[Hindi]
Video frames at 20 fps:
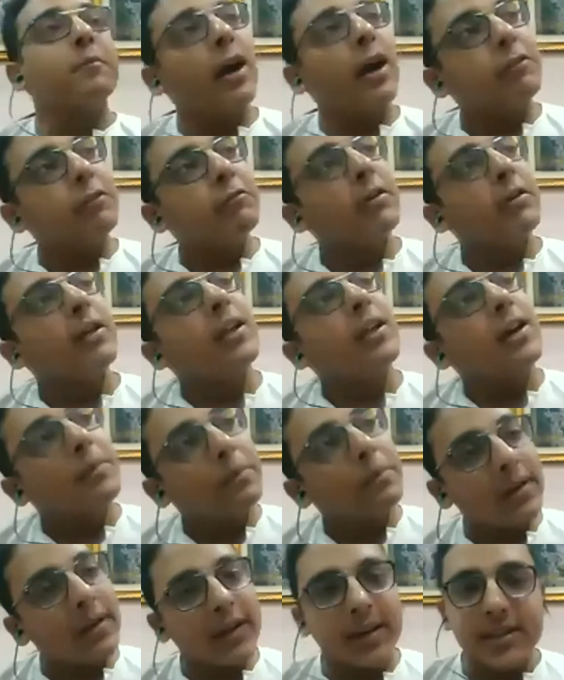एक पान
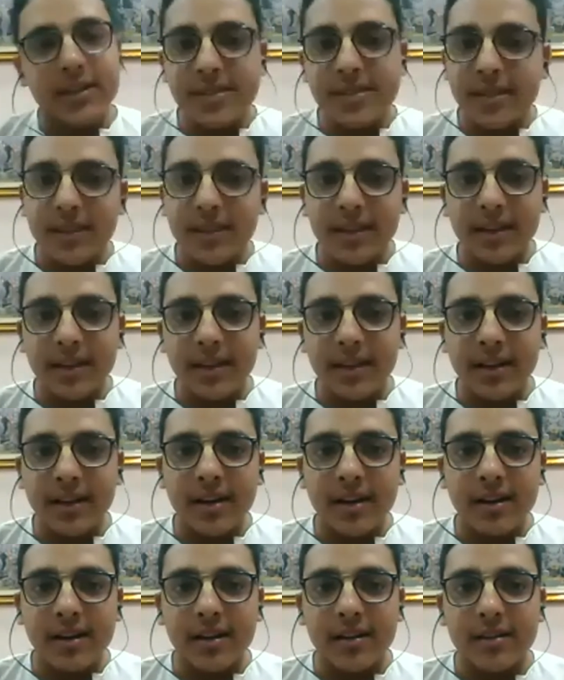वाला अपने ढंग से
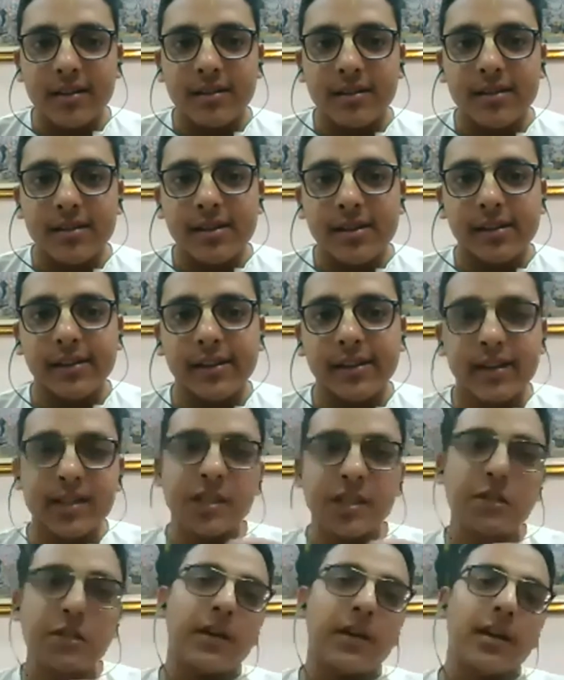देखेगा
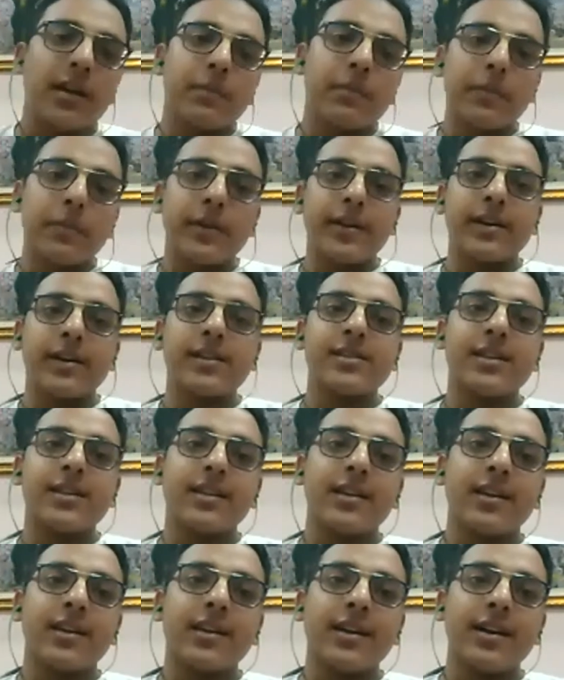रिक्शे वाला अपने ढंग से
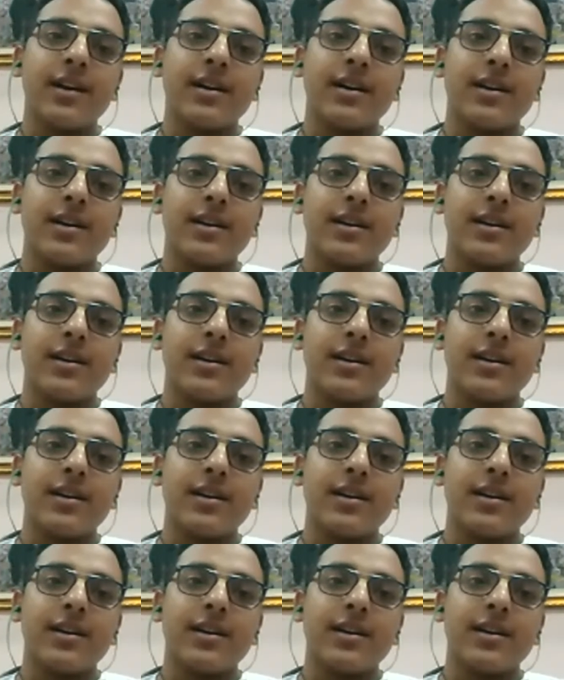देखेगा